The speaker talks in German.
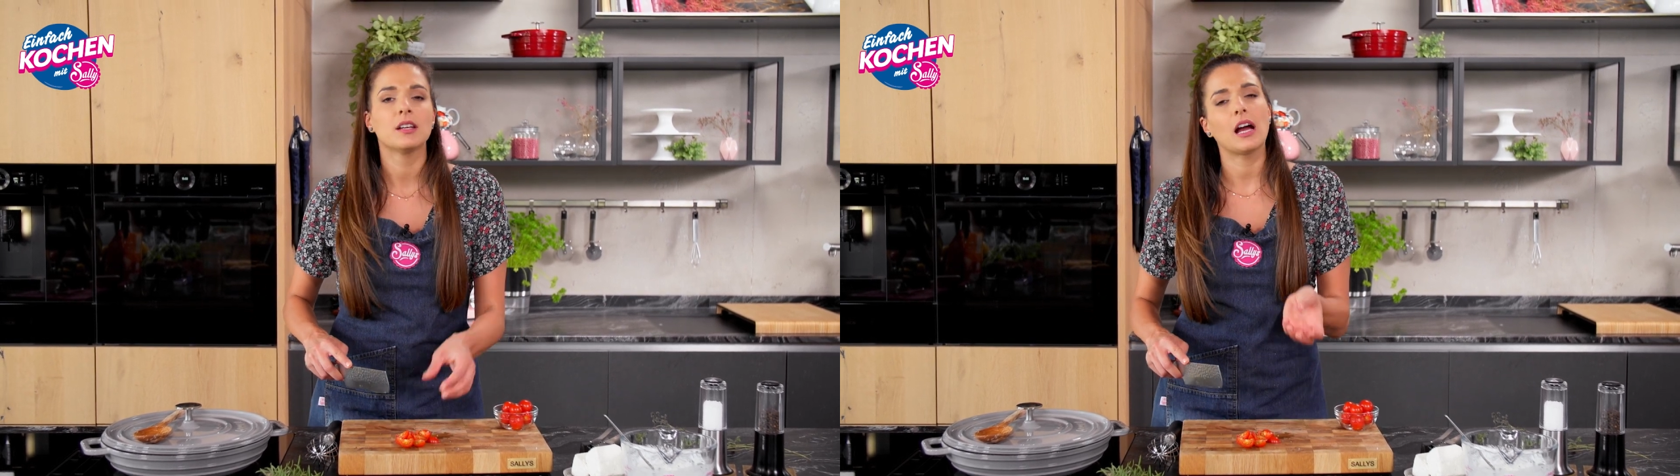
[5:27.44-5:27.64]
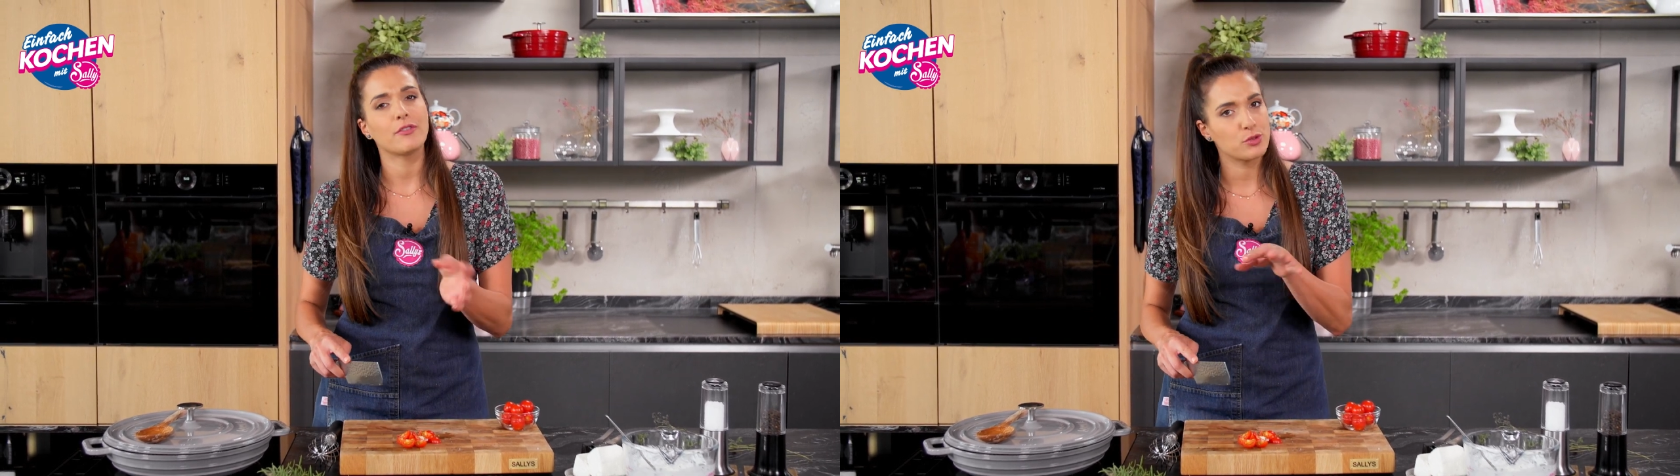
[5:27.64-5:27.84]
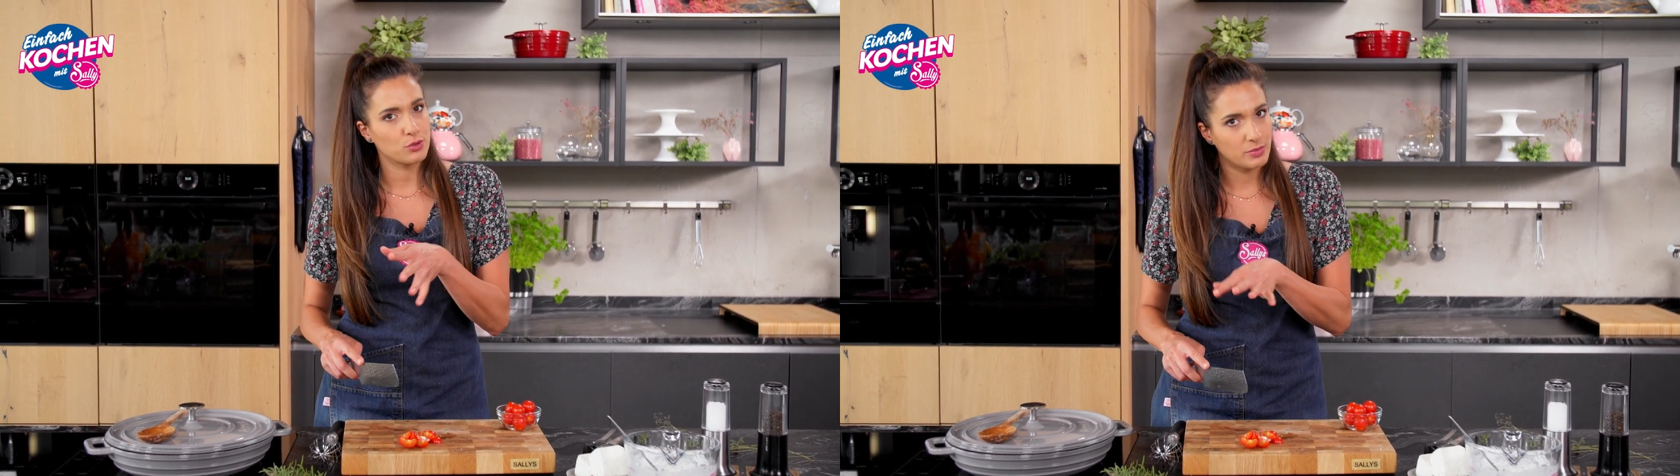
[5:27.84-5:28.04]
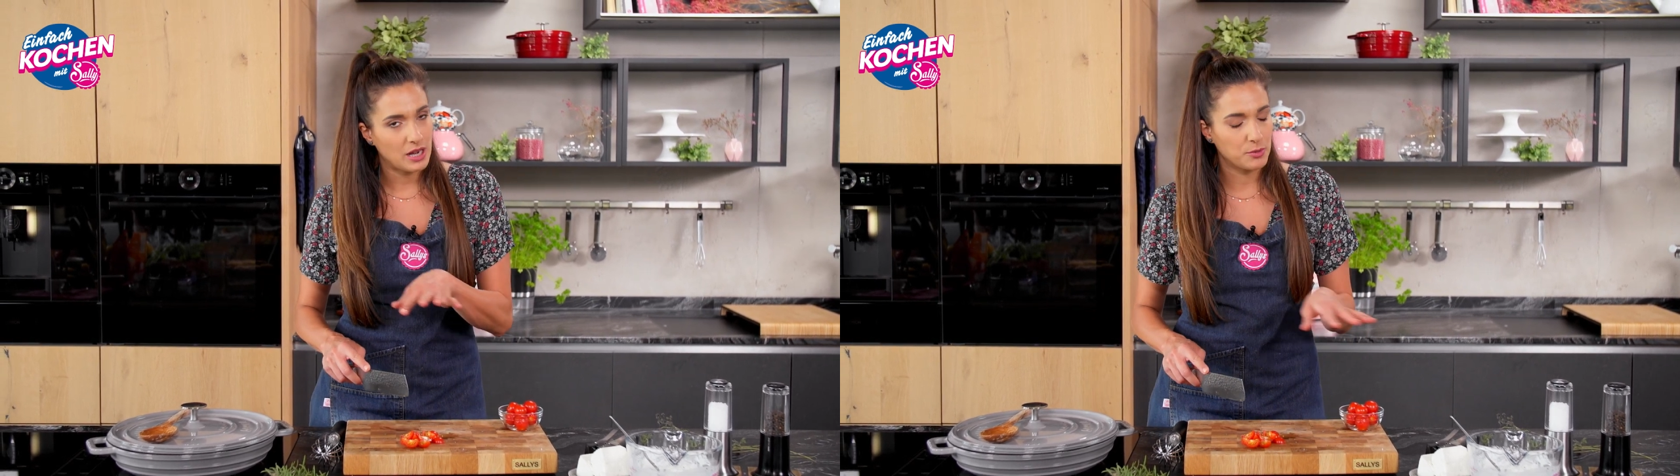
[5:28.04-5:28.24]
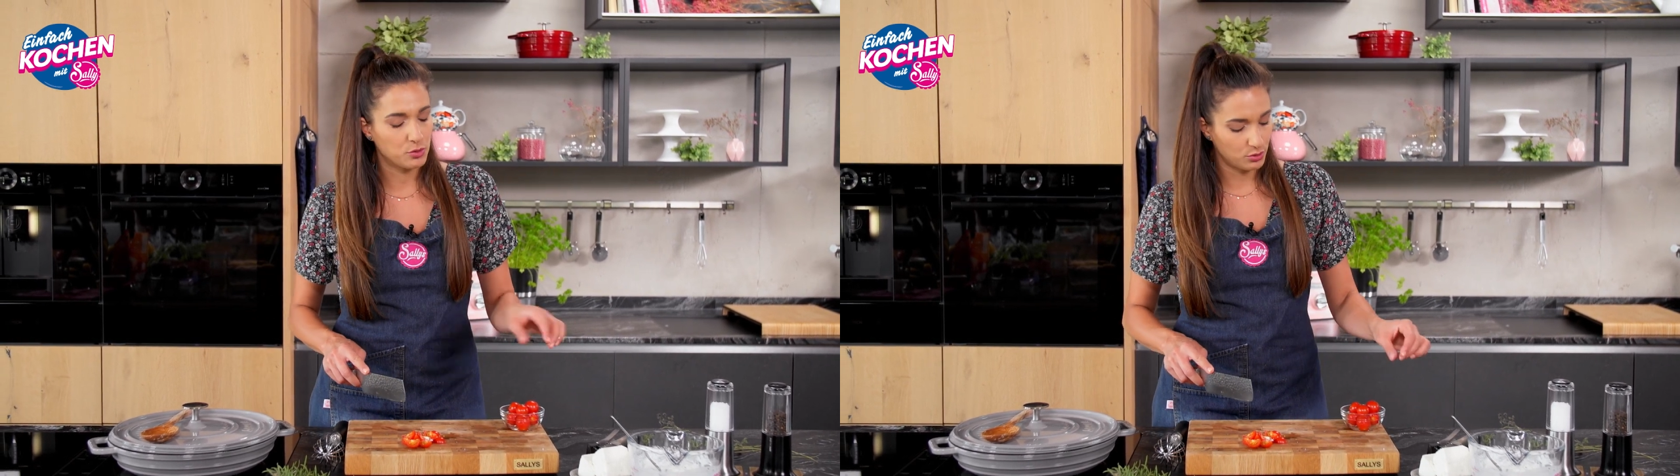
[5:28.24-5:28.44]
einfach so ein
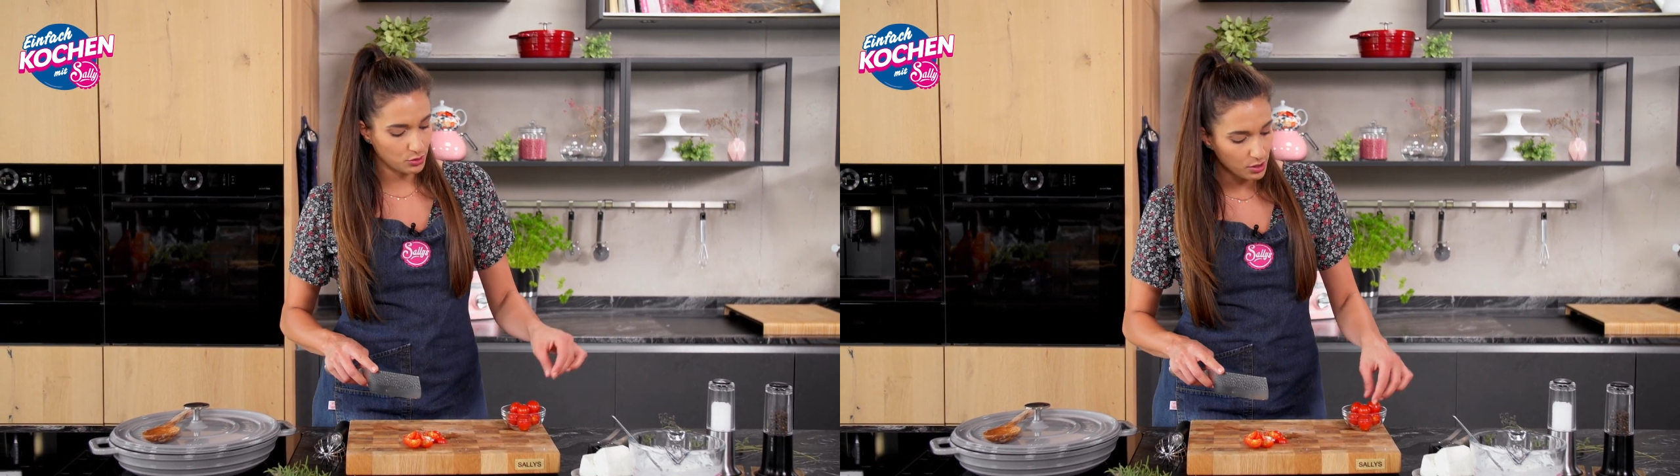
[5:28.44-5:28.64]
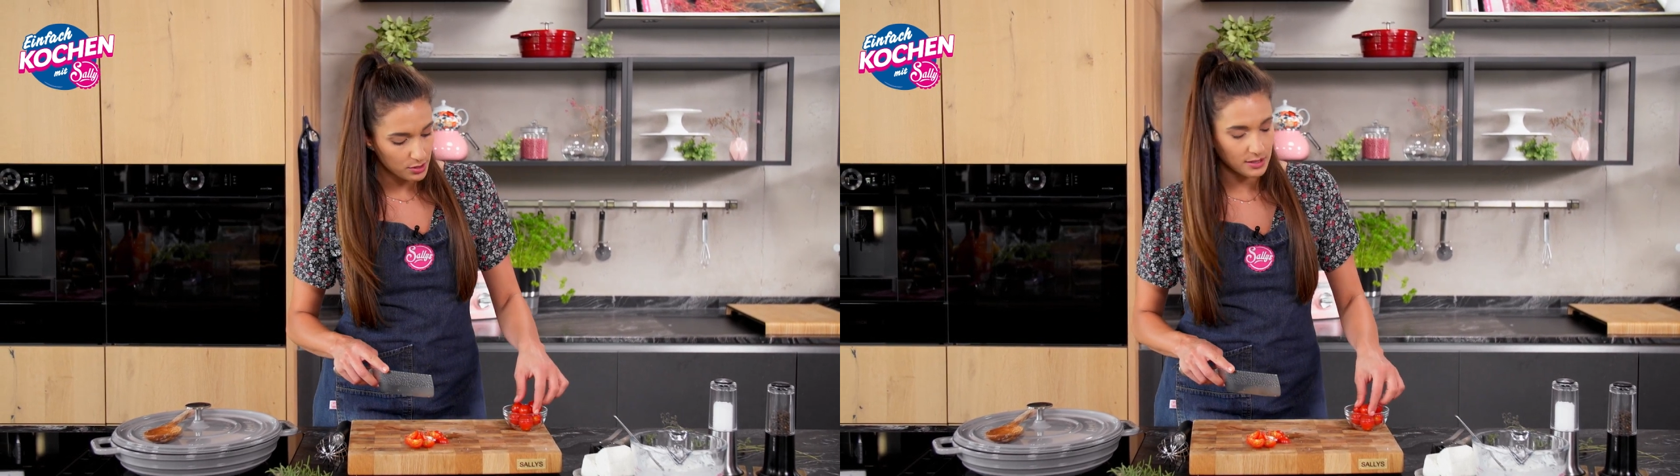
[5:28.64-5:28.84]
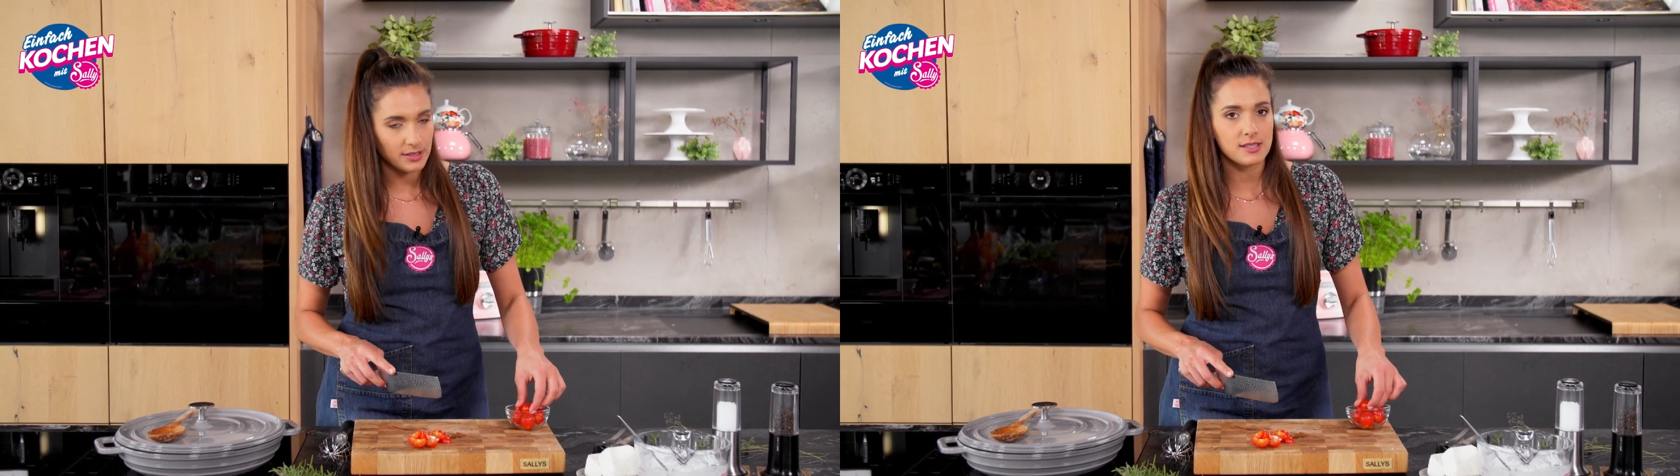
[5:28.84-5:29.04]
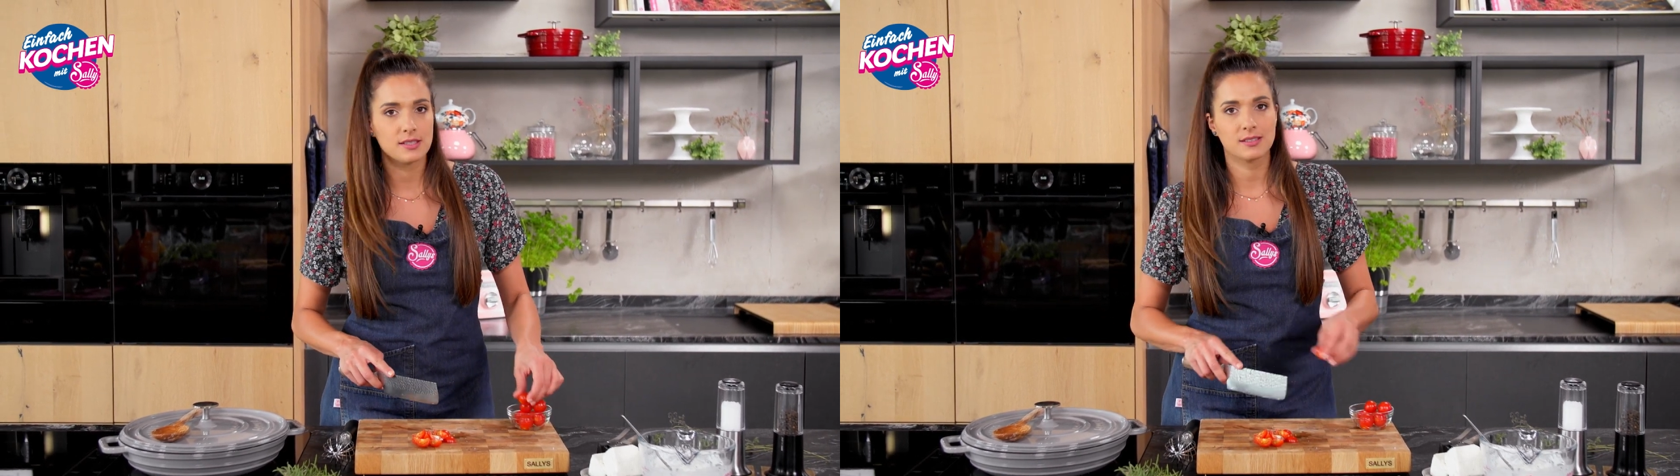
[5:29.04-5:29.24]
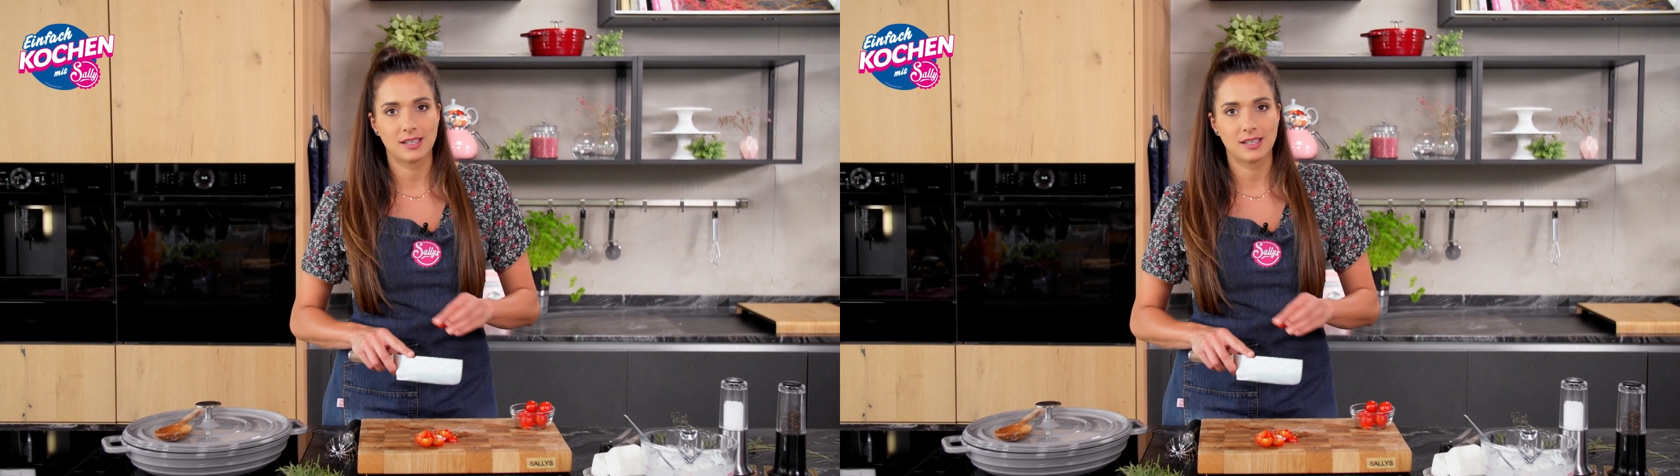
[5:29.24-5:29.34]
paar Minuten köcheln lassen,